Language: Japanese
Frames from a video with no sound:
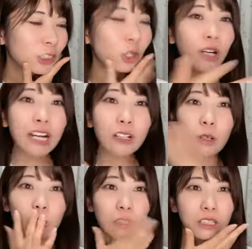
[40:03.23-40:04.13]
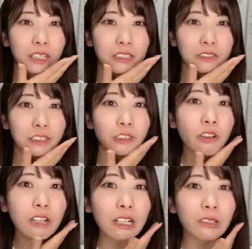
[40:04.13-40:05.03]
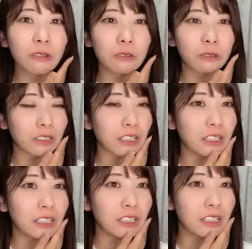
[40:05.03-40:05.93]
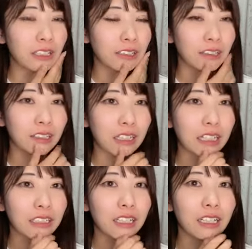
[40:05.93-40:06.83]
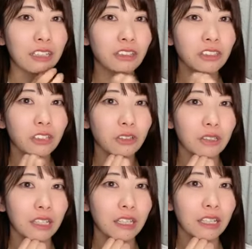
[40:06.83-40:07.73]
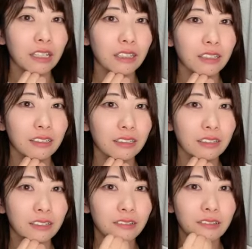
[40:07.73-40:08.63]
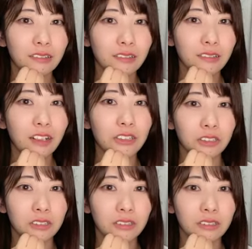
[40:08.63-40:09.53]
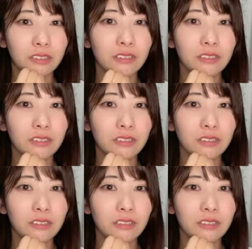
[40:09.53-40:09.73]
小学校の時にあるわ小学校の時になんか家庭科の授業である